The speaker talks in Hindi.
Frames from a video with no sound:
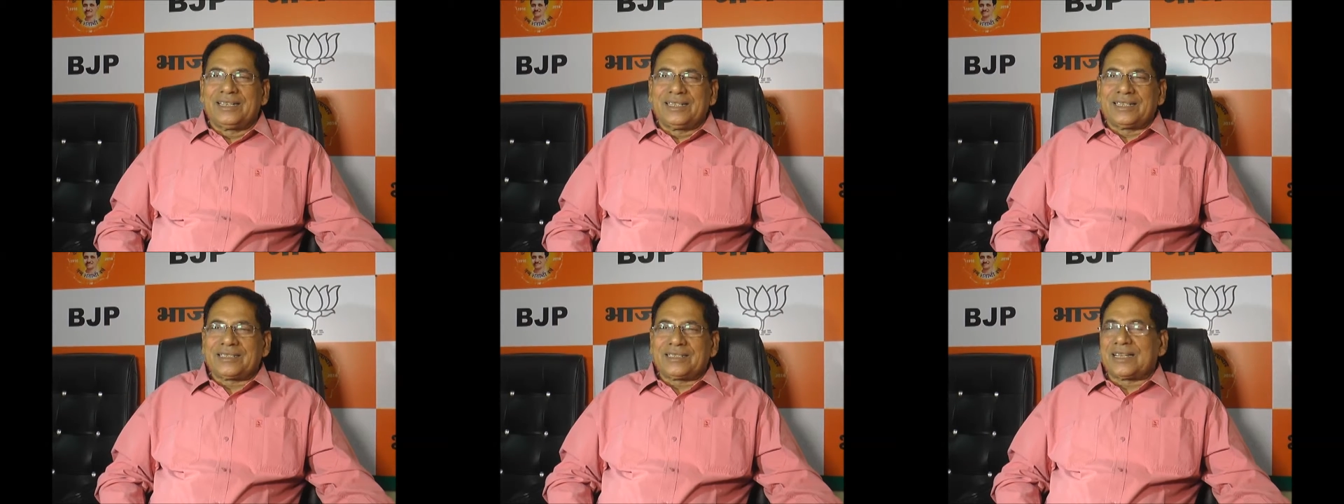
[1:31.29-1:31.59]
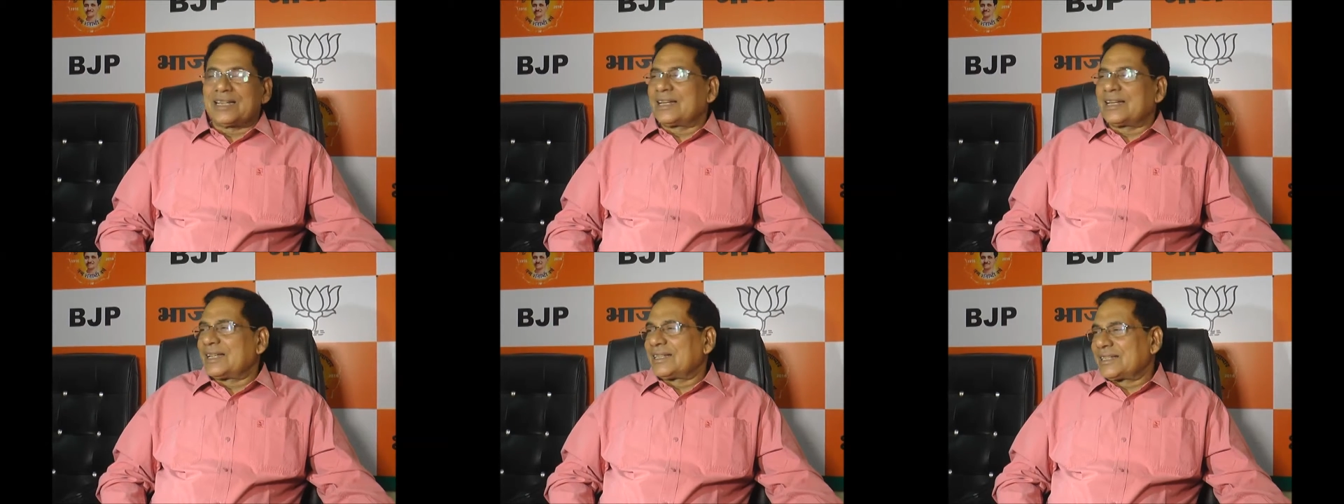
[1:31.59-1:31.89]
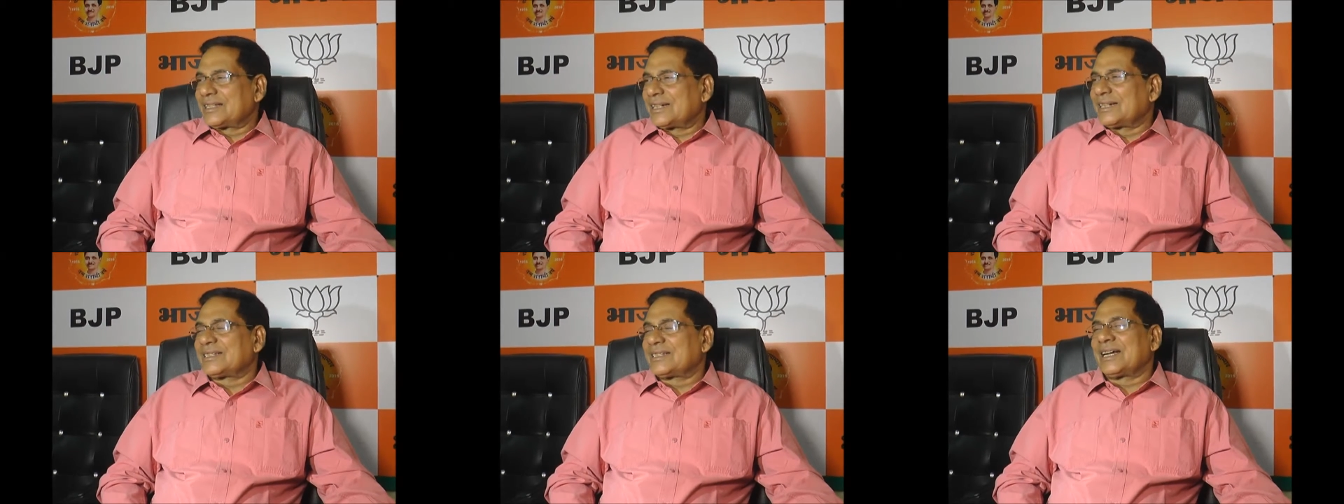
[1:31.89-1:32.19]

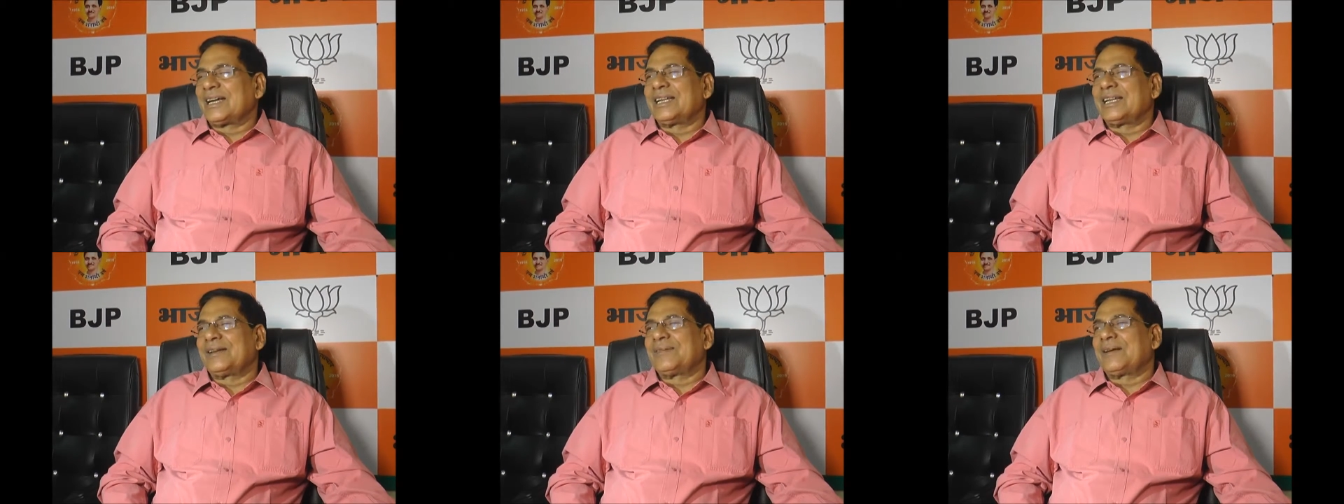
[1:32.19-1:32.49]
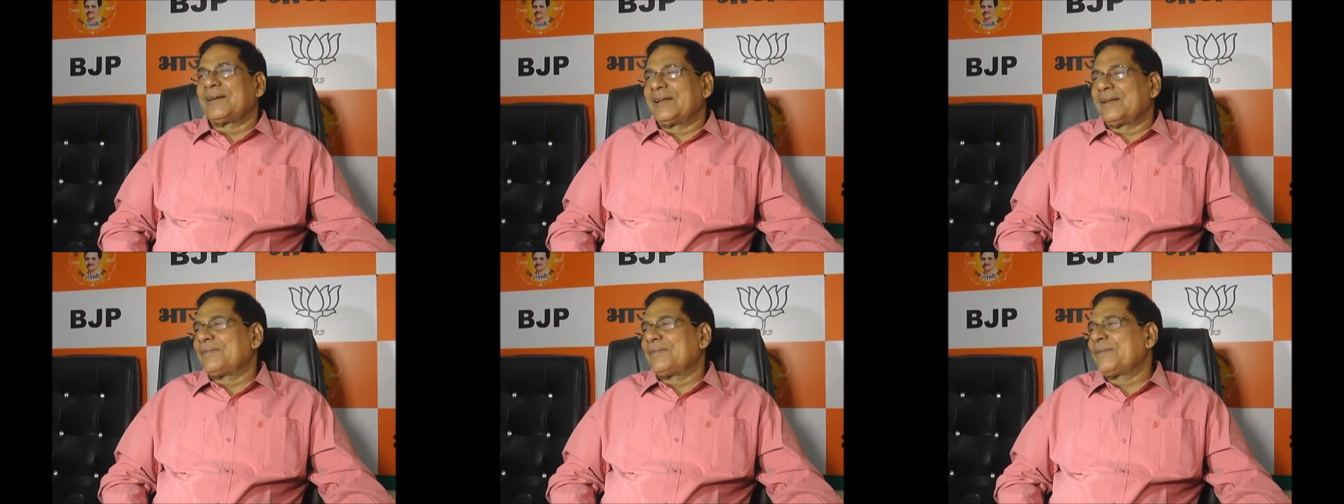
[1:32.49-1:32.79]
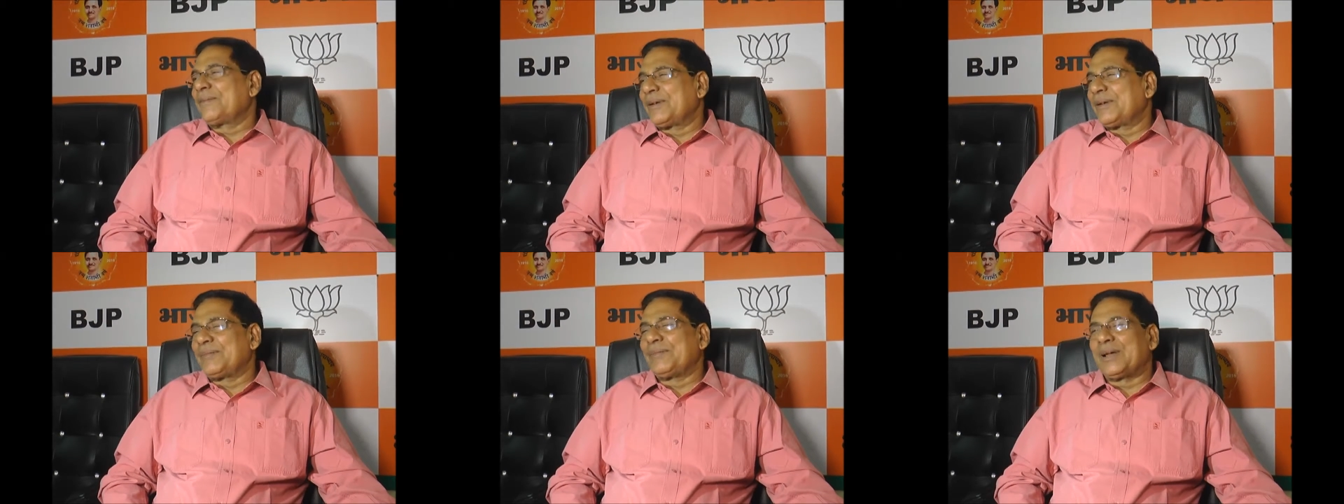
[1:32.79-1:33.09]
स्थानांतरण चाहने वाले
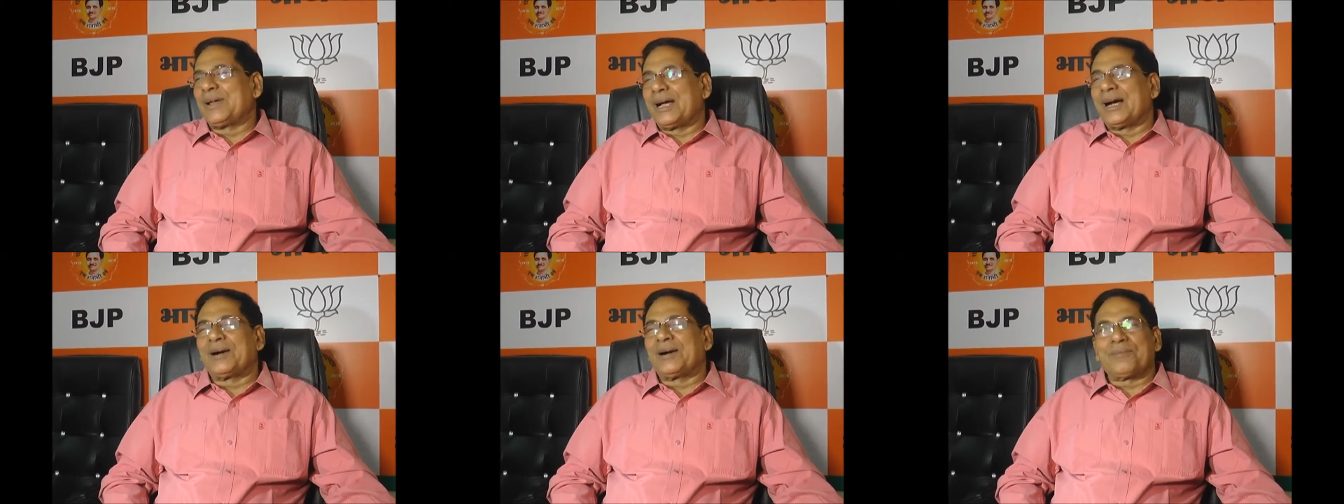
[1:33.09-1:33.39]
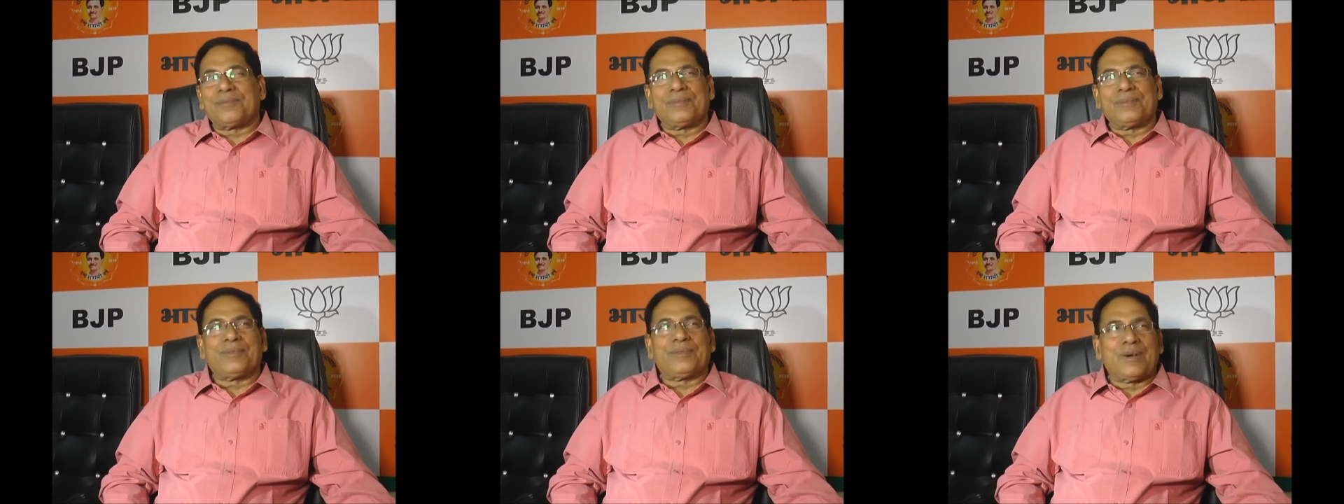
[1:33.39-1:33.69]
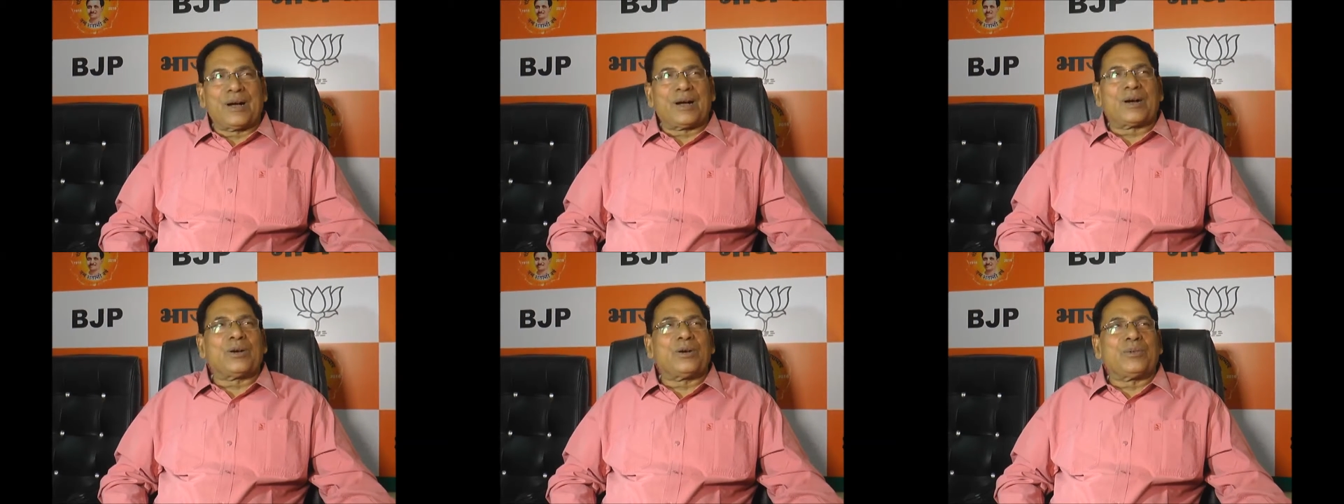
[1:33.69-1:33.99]
विभिन्न
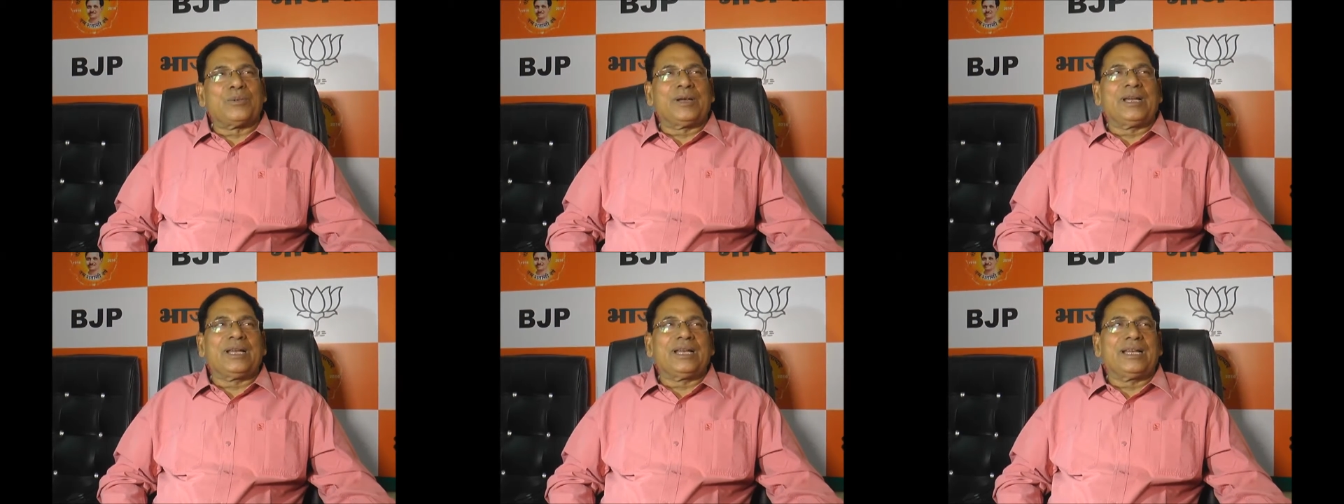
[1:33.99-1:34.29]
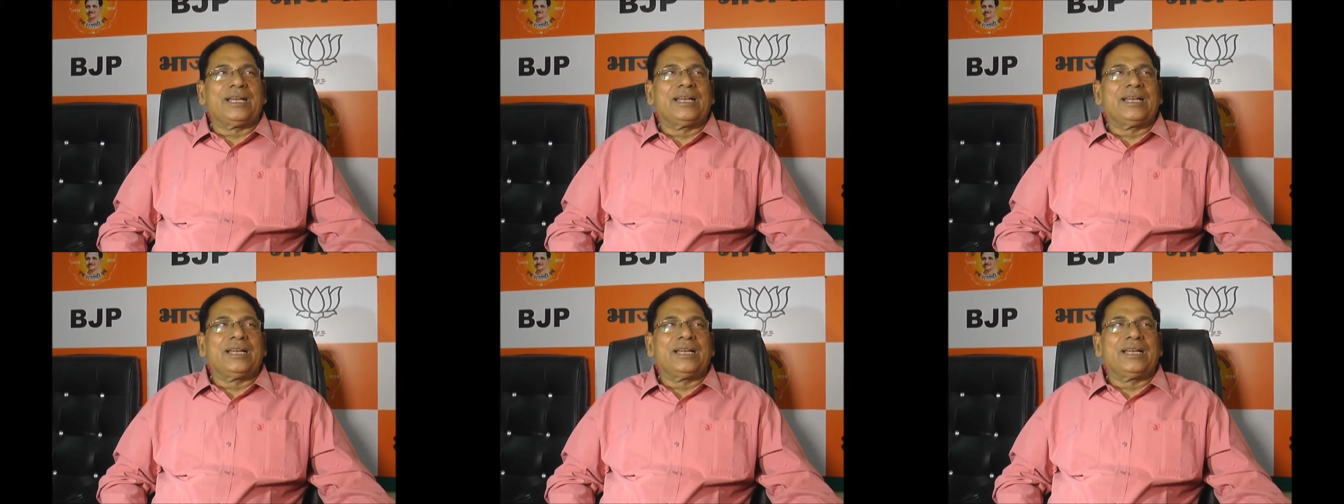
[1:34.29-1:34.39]
विभागों में